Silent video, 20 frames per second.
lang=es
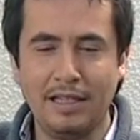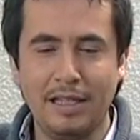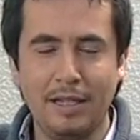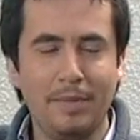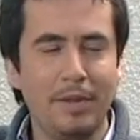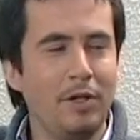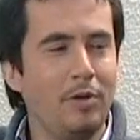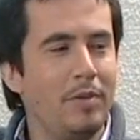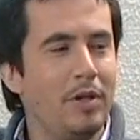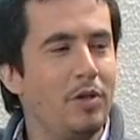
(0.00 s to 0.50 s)
eh,
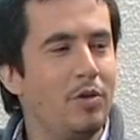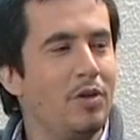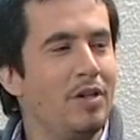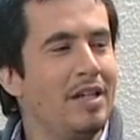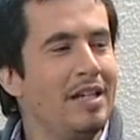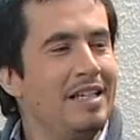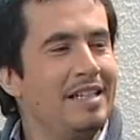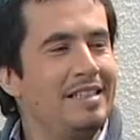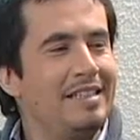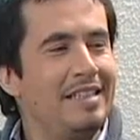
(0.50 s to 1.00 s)
este hermano
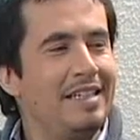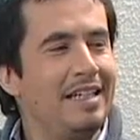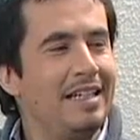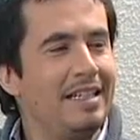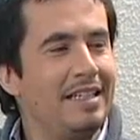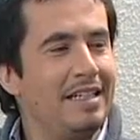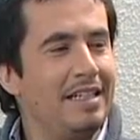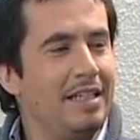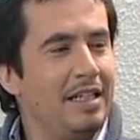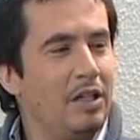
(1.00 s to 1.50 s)
mayor
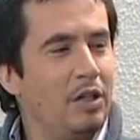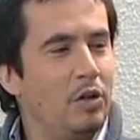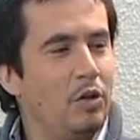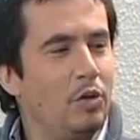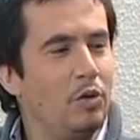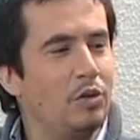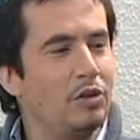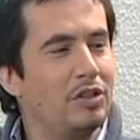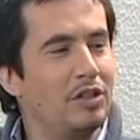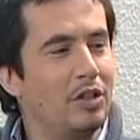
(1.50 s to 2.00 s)
siga
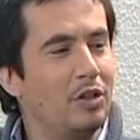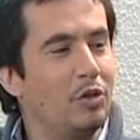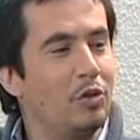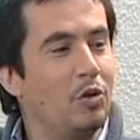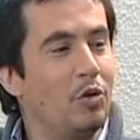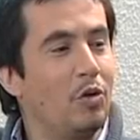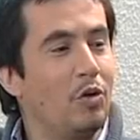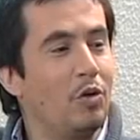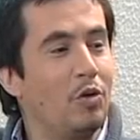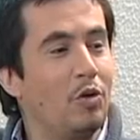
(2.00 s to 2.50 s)
teniendo
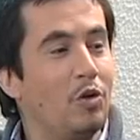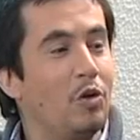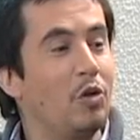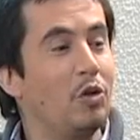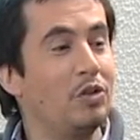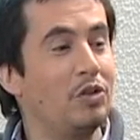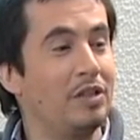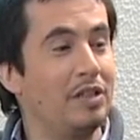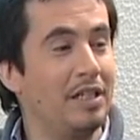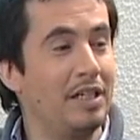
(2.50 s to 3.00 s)
ciertos
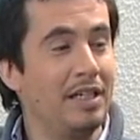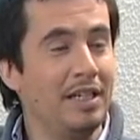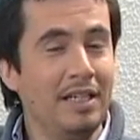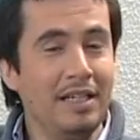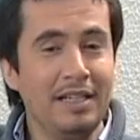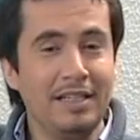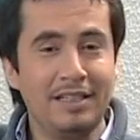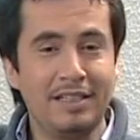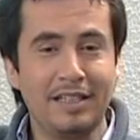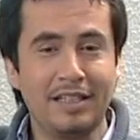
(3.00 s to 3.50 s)

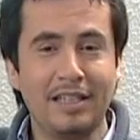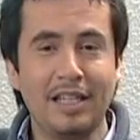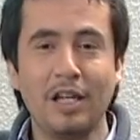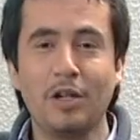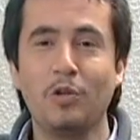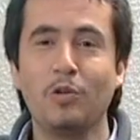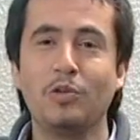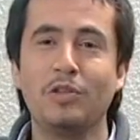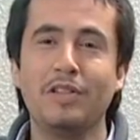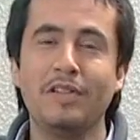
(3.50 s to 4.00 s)
goces,
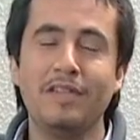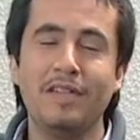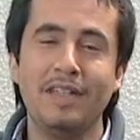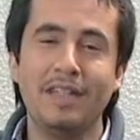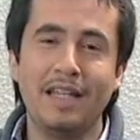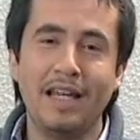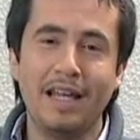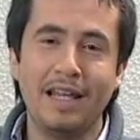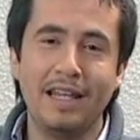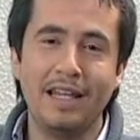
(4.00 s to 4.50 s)
ciertas
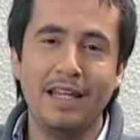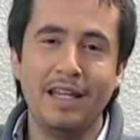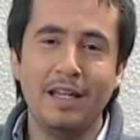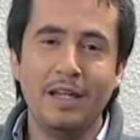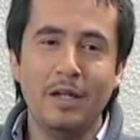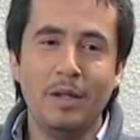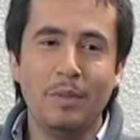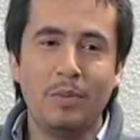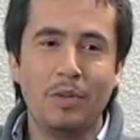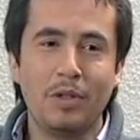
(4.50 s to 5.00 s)
exclusividades,